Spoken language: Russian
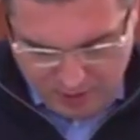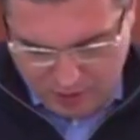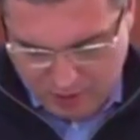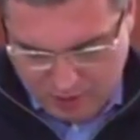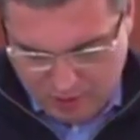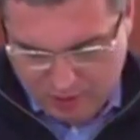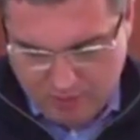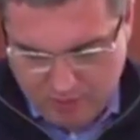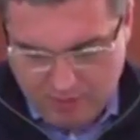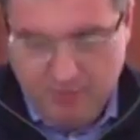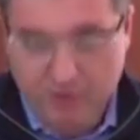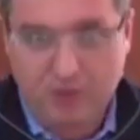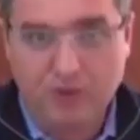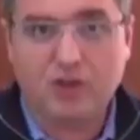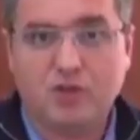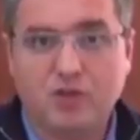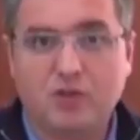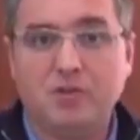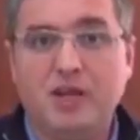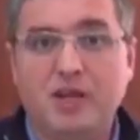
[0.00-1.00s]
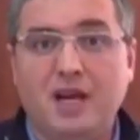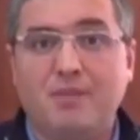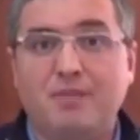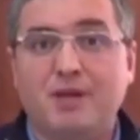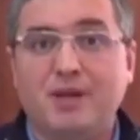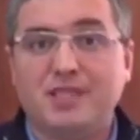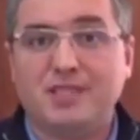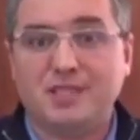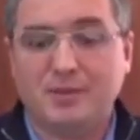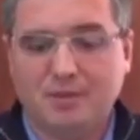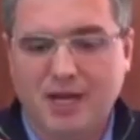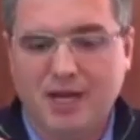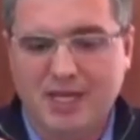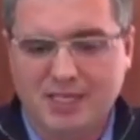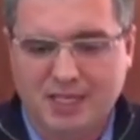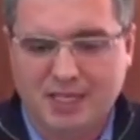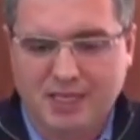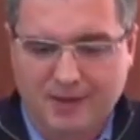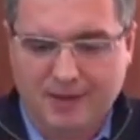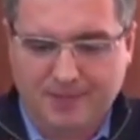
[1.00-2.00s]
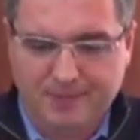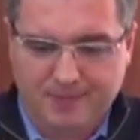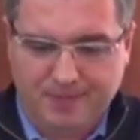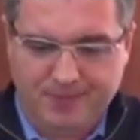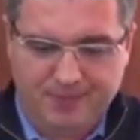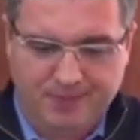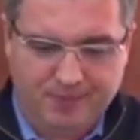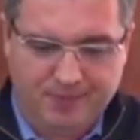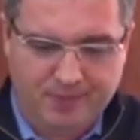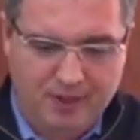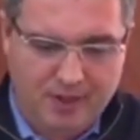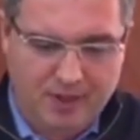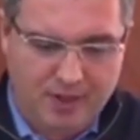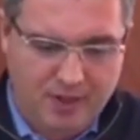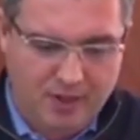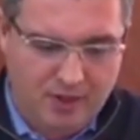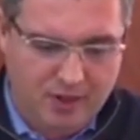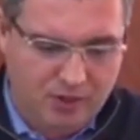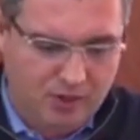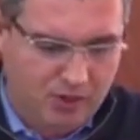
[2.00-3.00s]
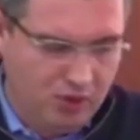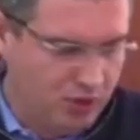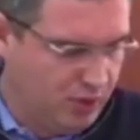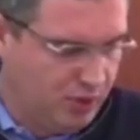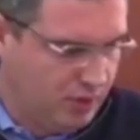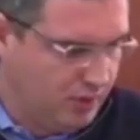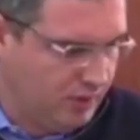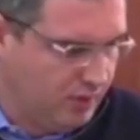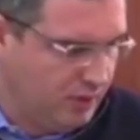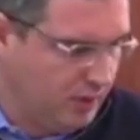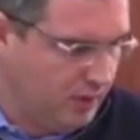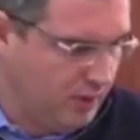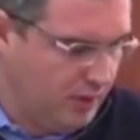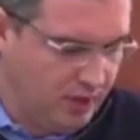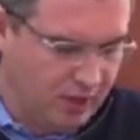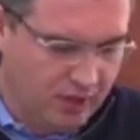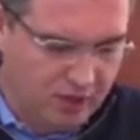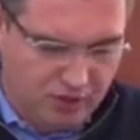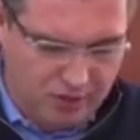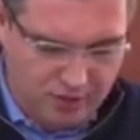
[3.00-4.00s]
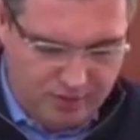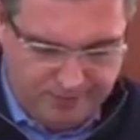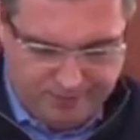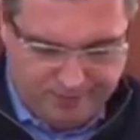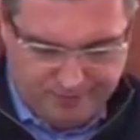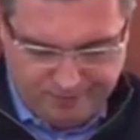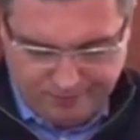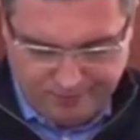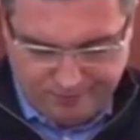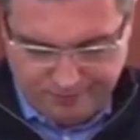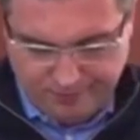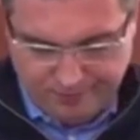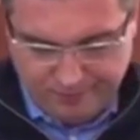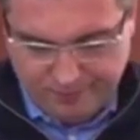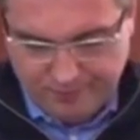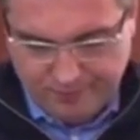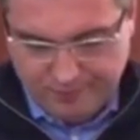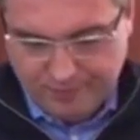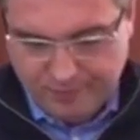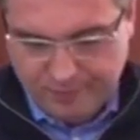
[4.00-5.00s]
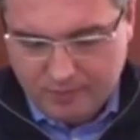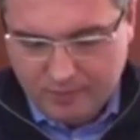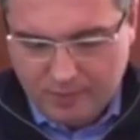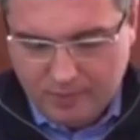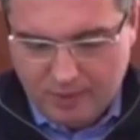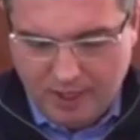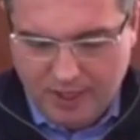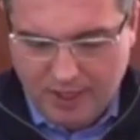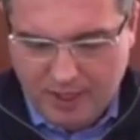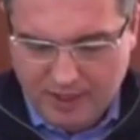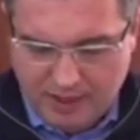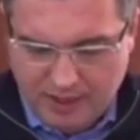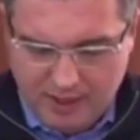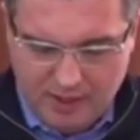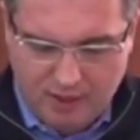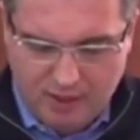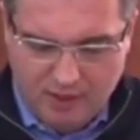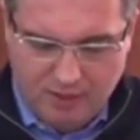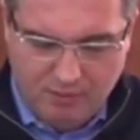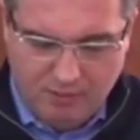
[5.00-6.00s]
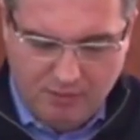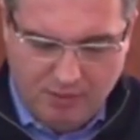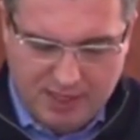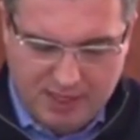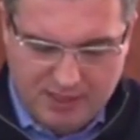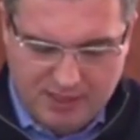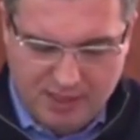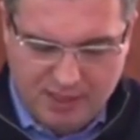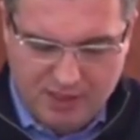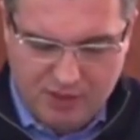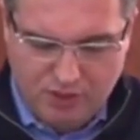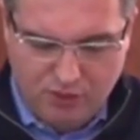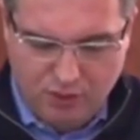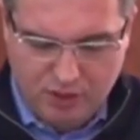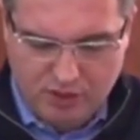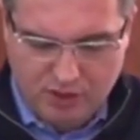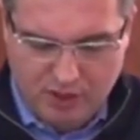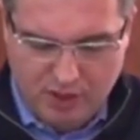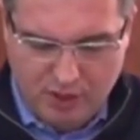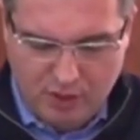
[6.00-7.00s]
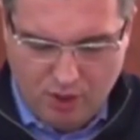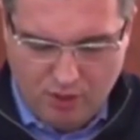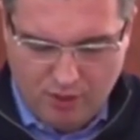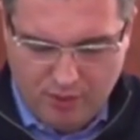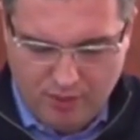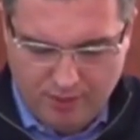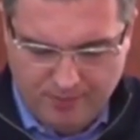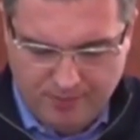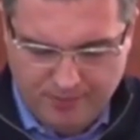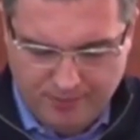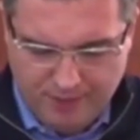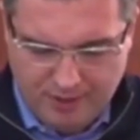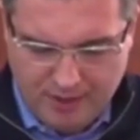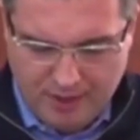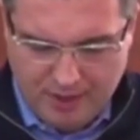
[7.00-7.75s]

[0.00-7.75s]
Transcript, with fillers: значит, привез мне образцы масок, значит, из... Это маска из двух слоев.